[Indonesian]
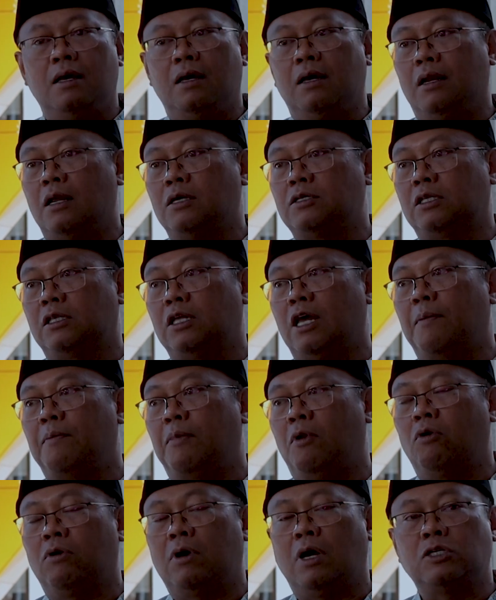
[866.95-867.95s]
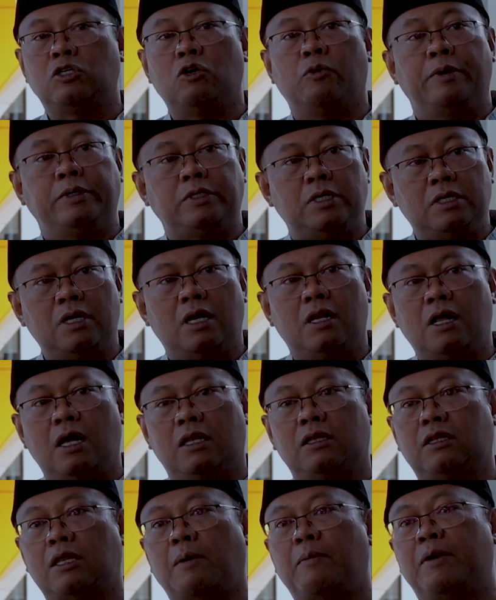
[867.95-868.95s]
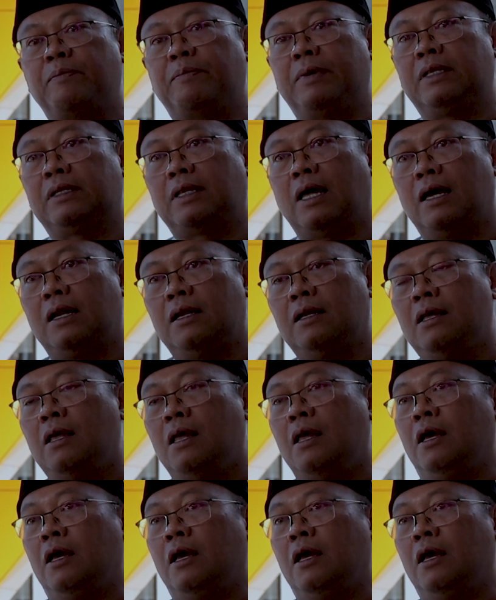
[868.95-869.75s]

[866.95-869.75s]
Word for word: di setiap lokasi UPBJ eh, taman pintar,